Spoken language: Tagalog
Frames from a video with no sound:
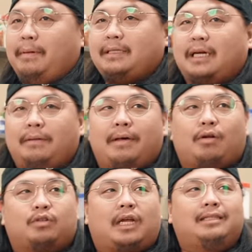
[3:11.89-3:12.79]
Basically,
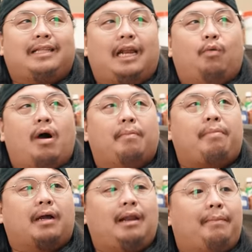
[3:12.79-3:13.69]
meron siyang dalawang
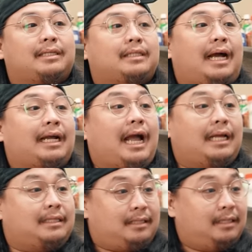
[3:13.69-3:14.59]
paglabas ng
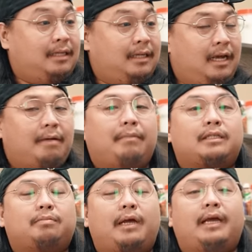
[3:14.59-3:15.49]
gas.
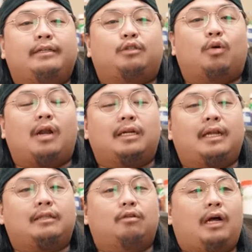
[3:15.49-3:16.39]
Mas may ensure lang
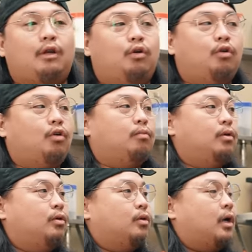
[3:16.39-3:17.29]
nito na
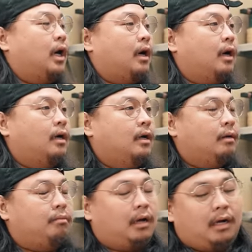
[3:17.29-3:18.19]
lolobo yung uh,
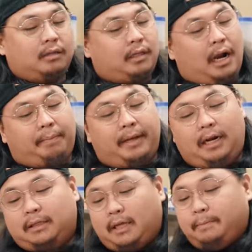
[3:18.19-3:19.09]
uh,
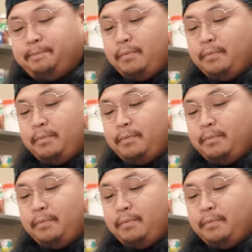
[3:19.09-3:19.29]
tinapay natin.